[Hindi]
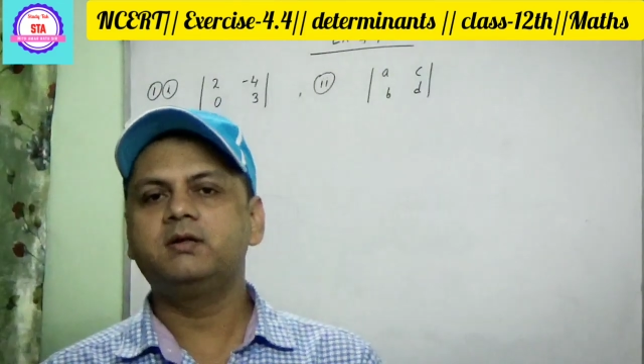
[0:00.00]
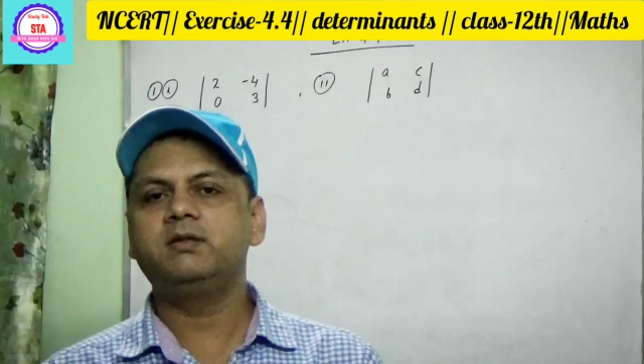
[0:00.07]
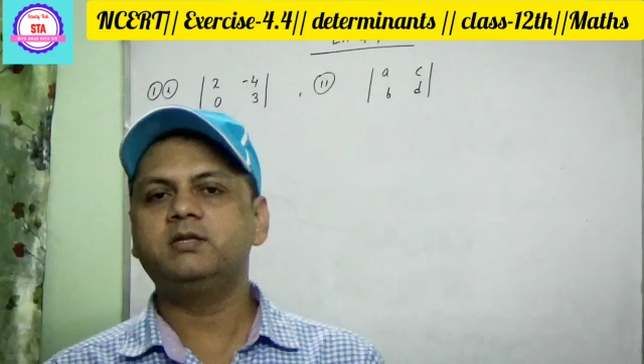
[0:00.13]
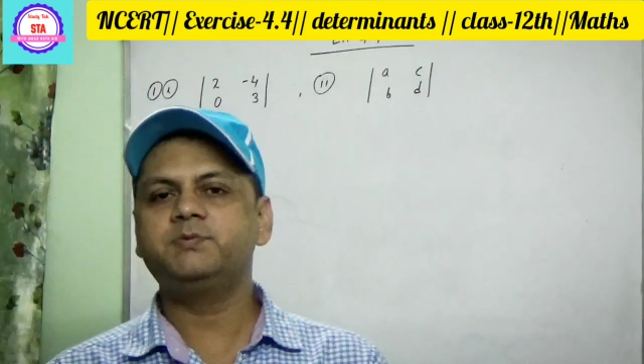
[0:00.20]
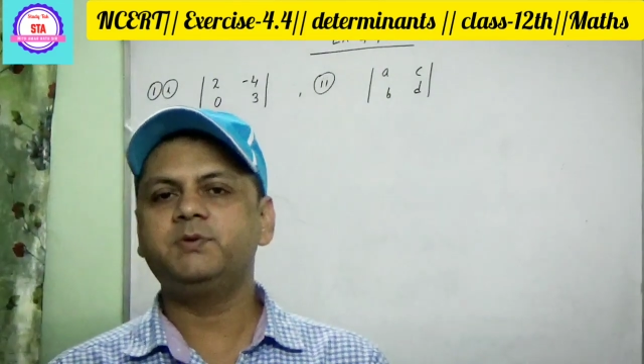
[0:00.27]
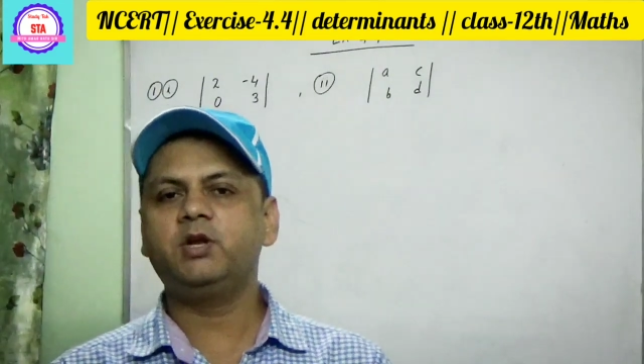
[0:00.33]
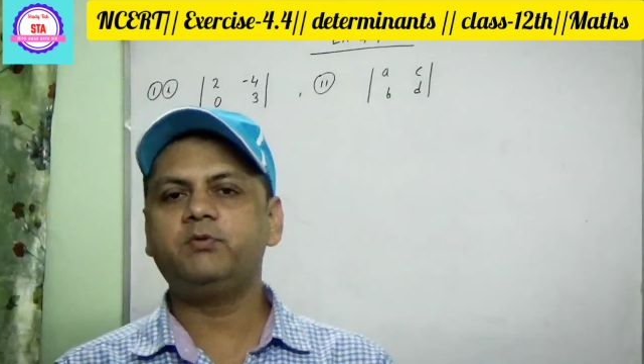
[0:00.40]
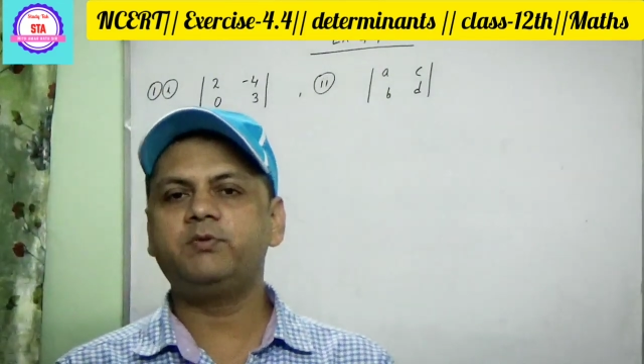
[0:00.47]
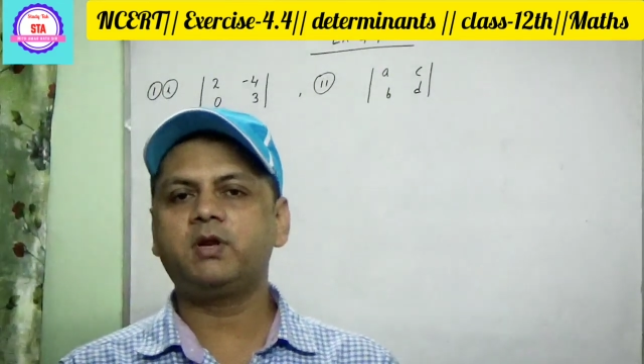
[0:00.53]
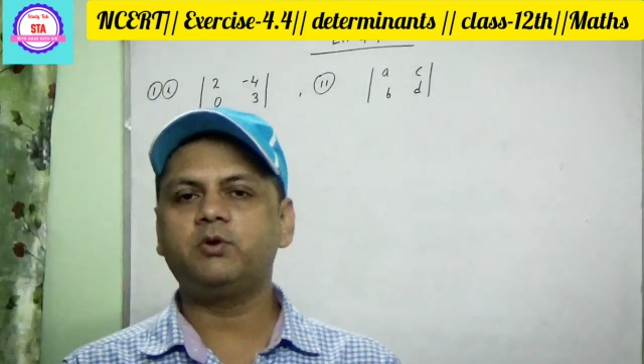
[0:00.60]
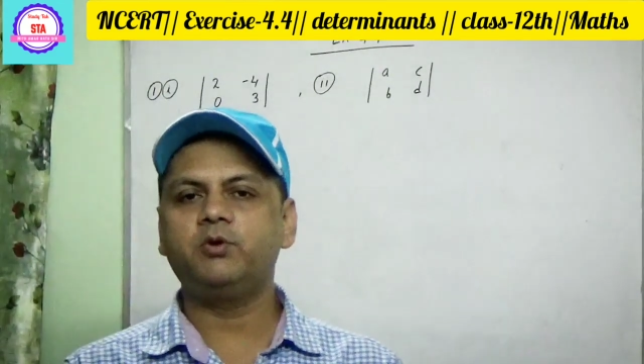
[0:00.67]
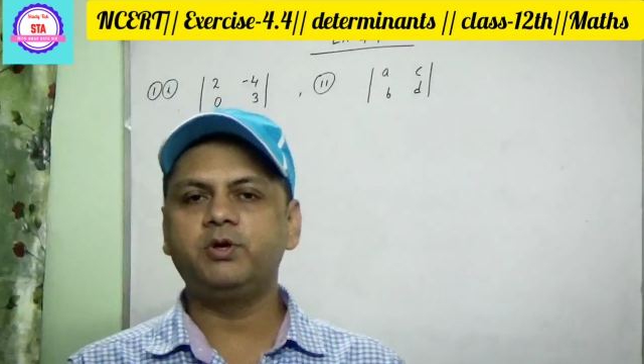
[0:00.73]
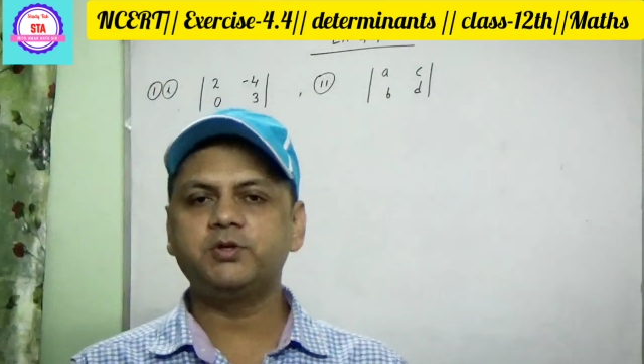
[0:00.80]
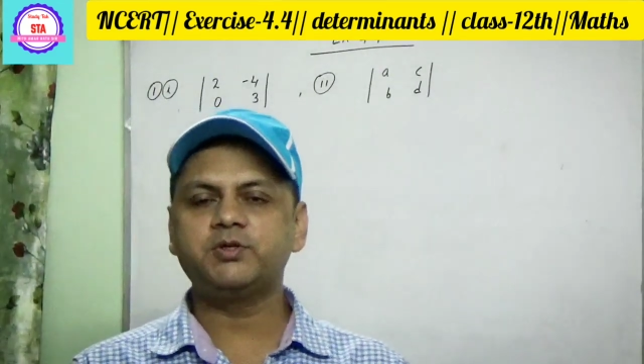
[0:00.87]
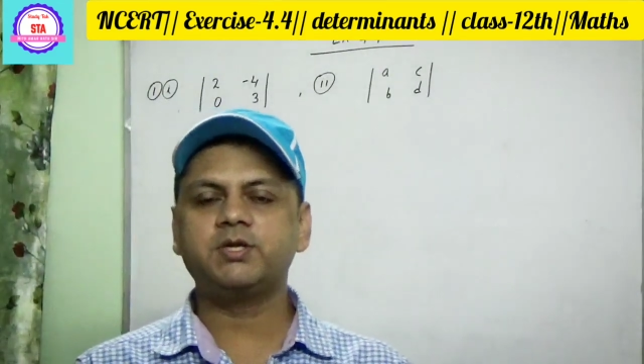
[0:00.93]
In this video we are
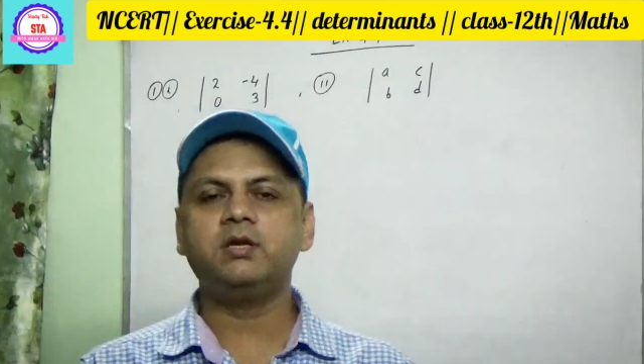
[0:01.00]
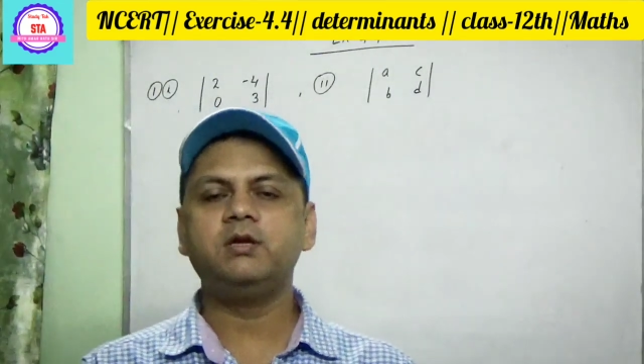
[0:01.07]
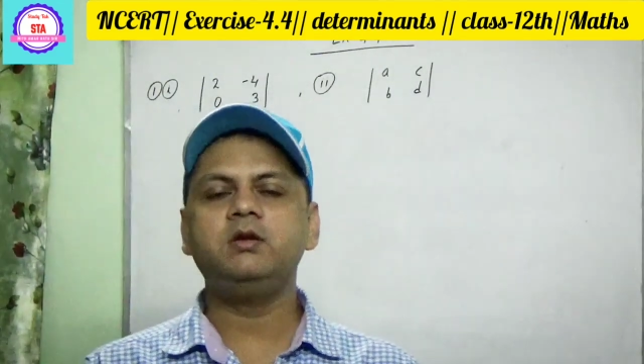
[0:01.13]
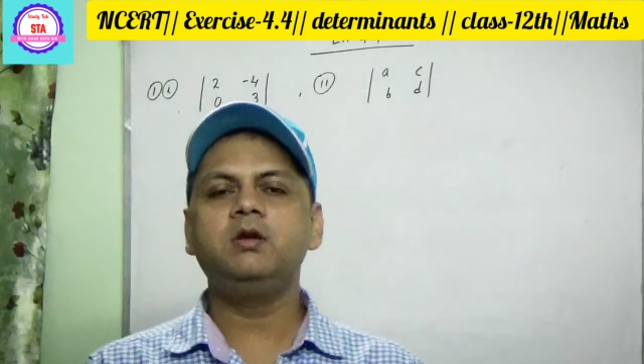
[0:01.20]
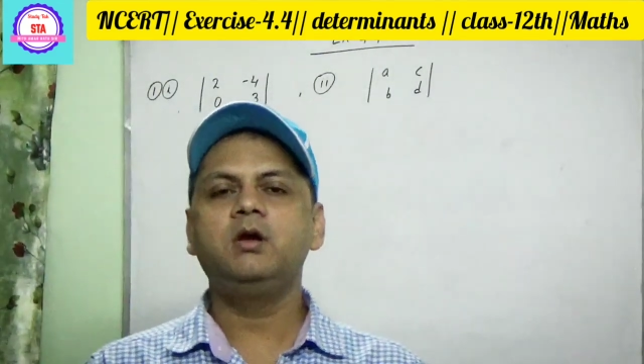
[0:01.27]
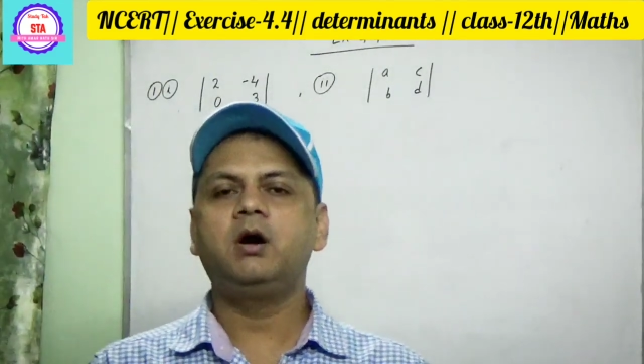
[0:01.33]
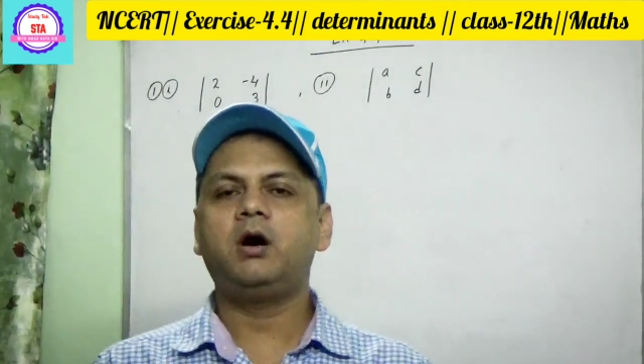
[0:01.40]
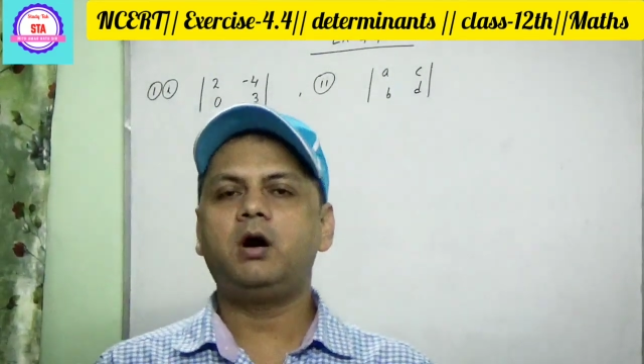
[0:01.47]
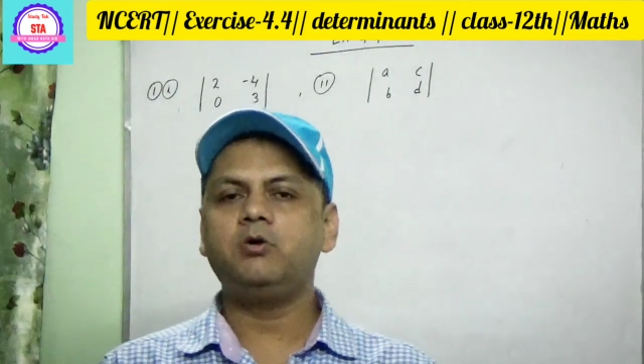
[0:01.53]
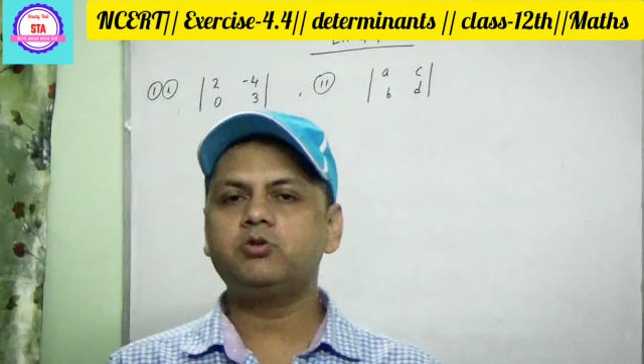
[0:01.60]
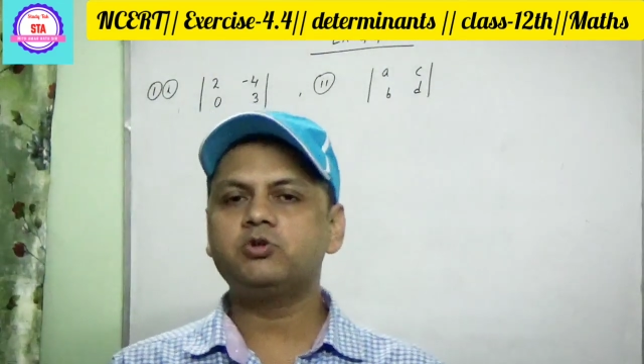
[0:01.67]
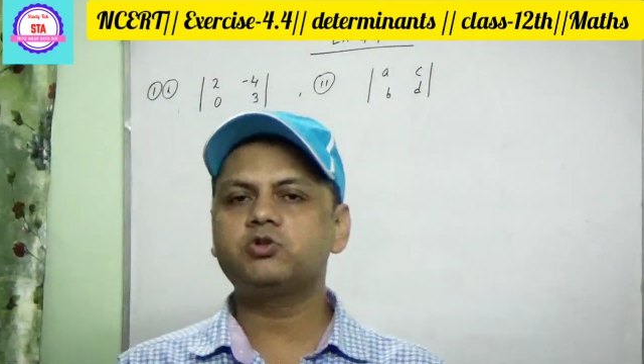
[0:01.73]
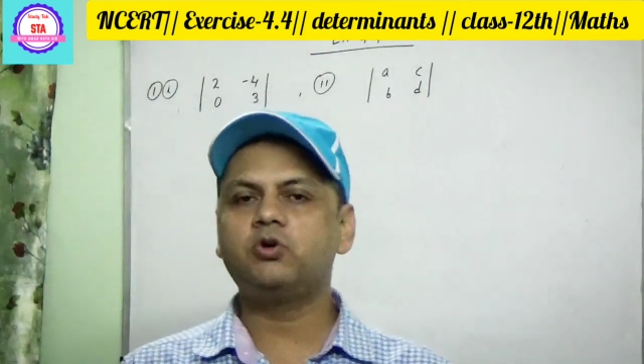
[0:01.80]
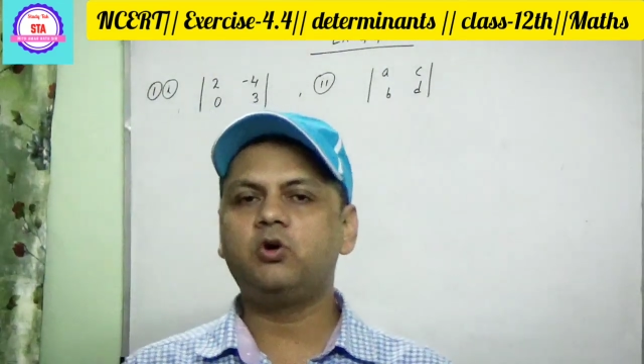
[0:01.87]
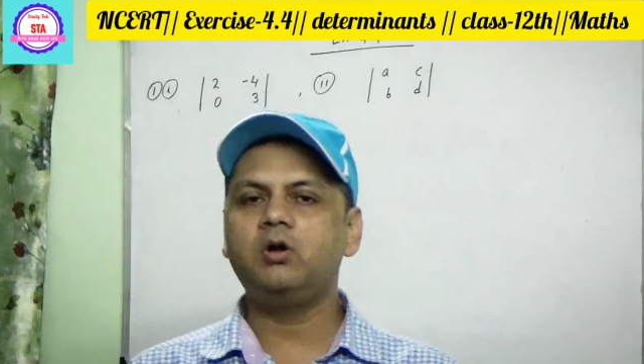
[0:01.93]
going to see how
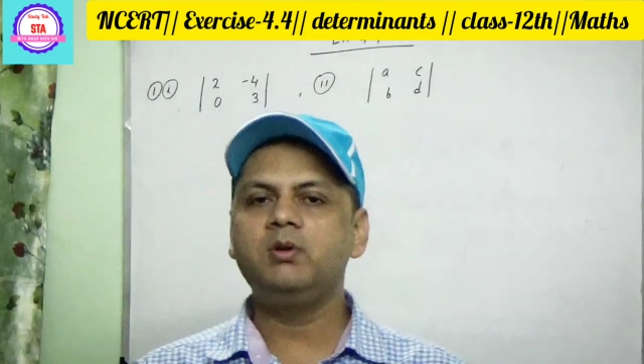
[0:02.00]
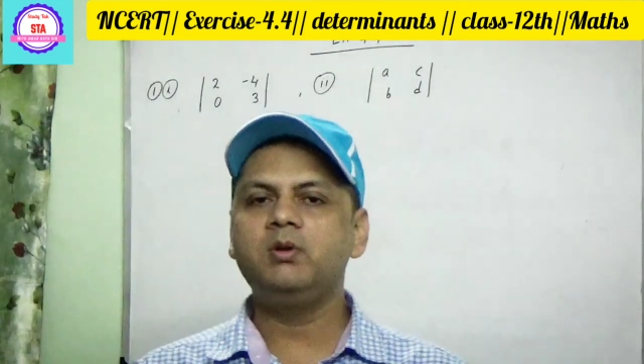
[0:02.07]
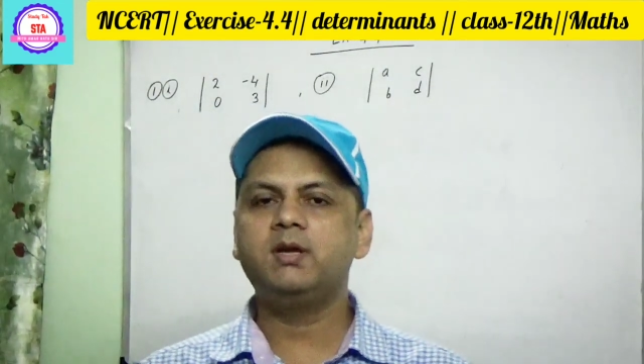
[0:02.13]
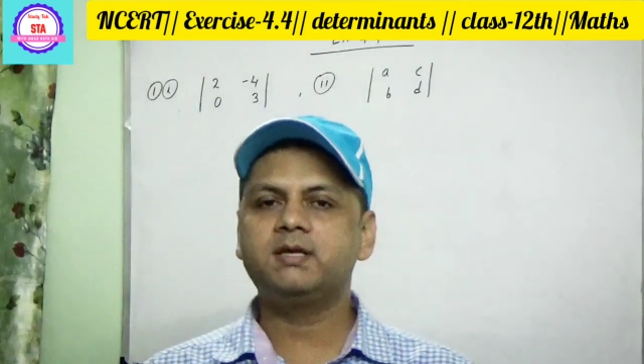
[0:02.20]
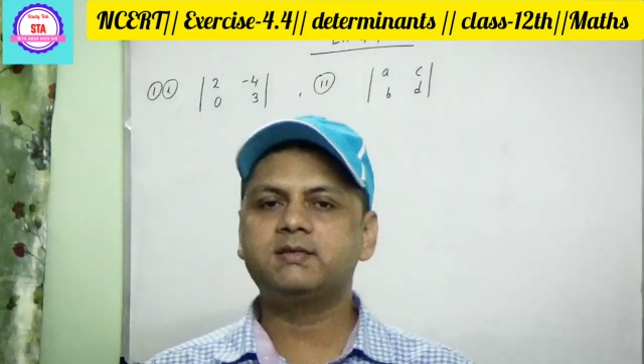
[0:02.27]
to solve